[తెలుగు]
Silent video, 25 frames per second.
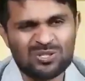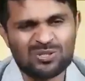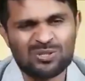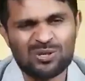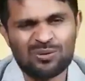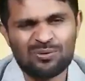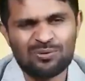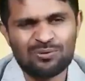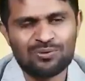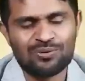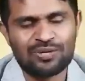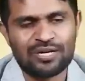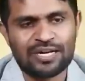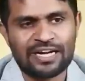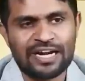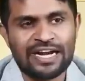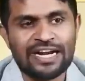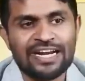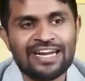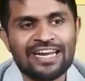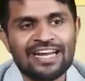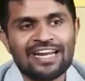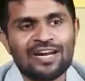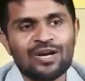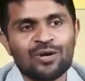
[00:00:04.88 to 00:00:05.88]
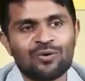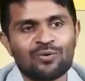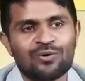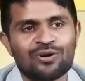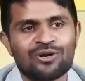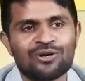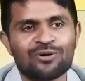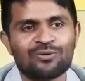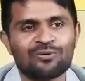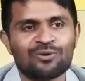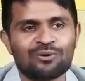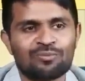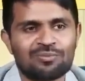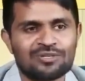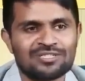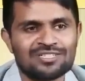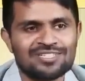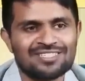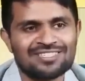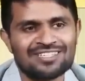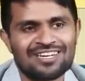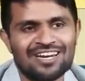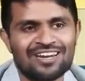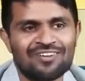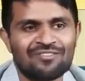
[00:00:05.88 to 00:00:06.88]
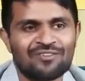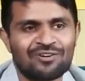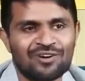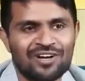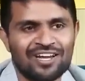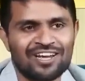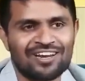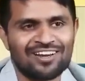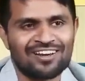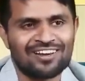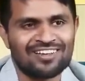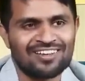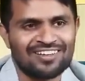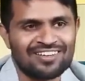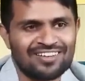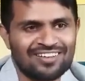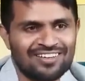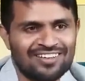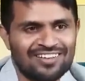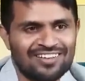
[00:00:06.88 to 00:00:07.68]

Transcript: ప్రస్తుతం ట్రెండింగ్లో ఉన్నటువంటి బిజినెస్లు ఏమి ఉన్నాయండి